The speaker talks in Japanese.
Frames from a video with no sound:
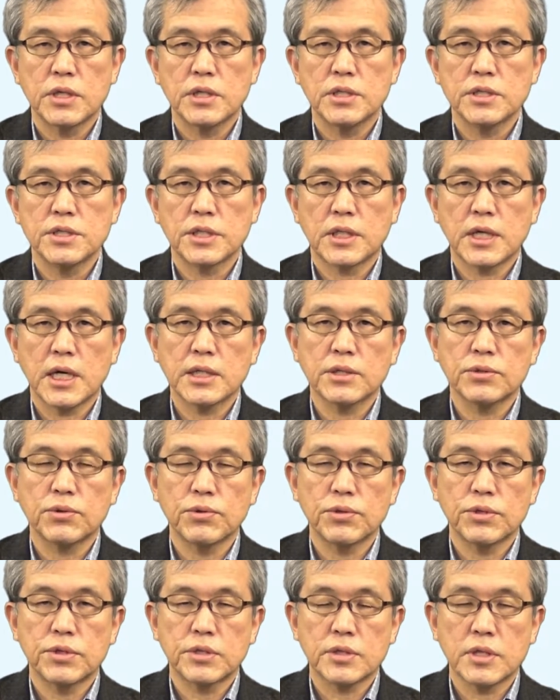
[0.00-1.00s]
時間と
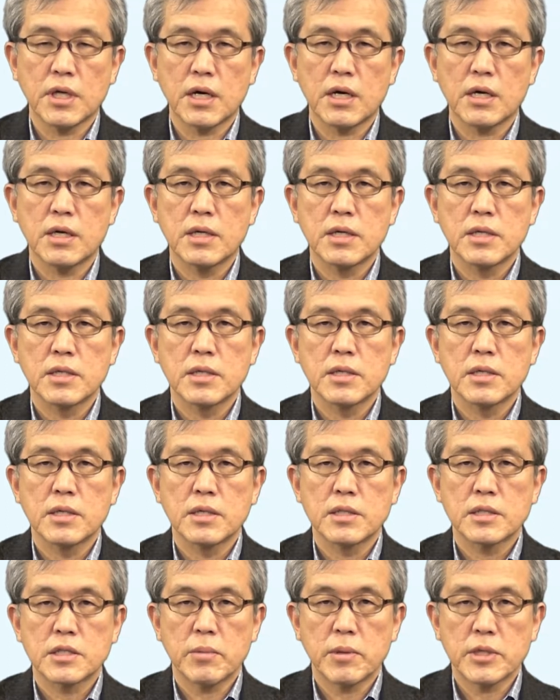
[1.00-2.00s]
いった
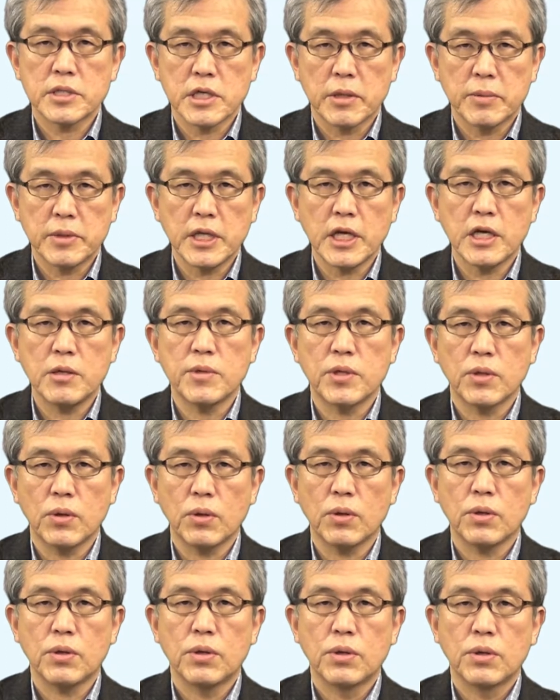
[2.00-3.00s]
さまざまな意味
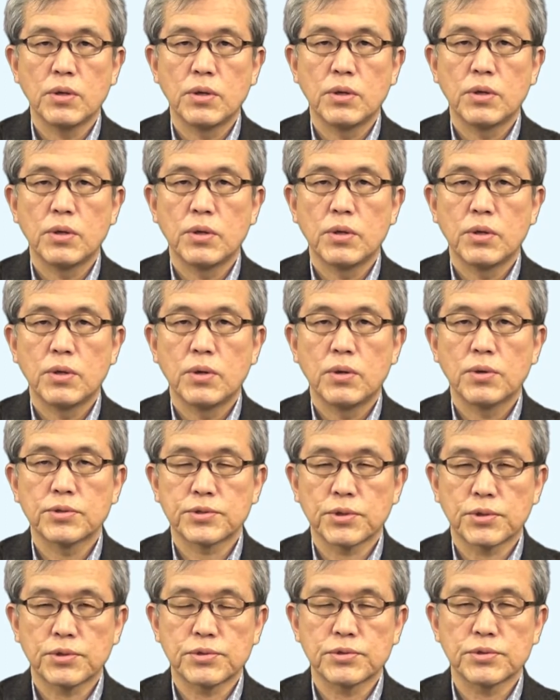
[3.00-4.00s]
を補
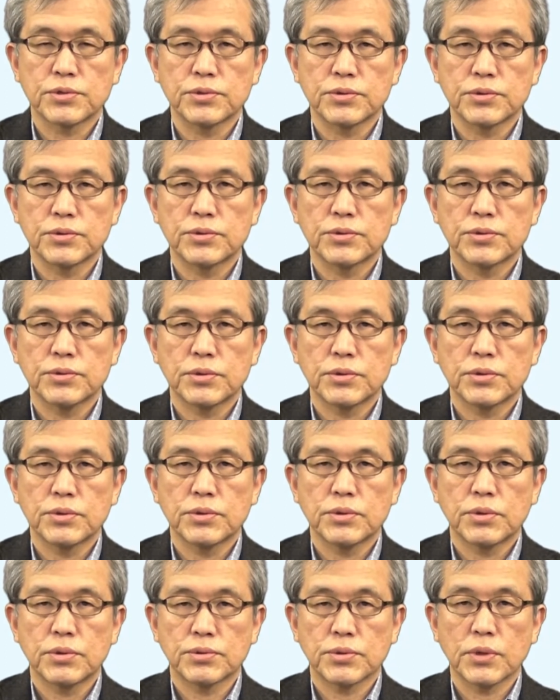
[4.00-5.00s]
足する
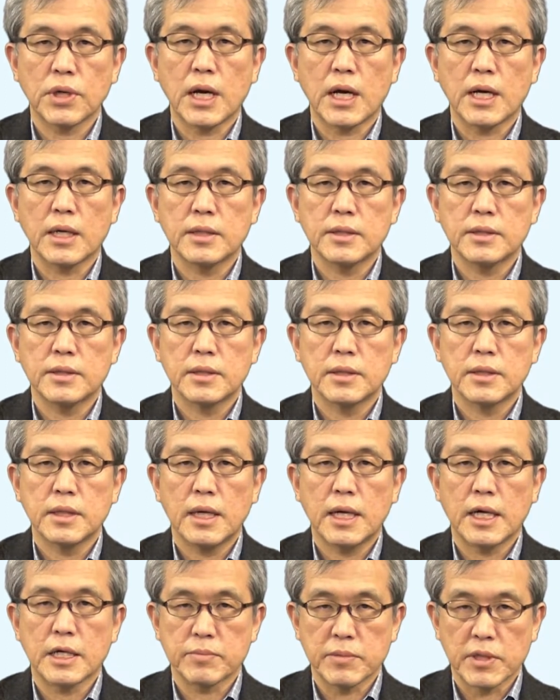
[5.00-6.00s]
ことが
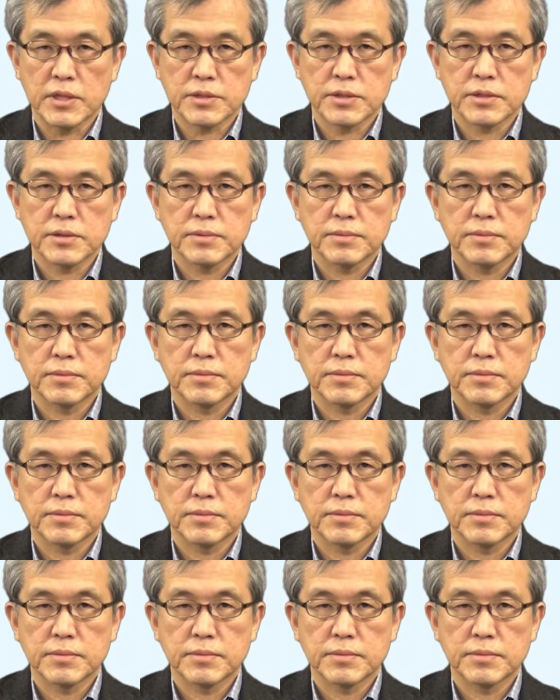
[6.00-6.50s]
あります。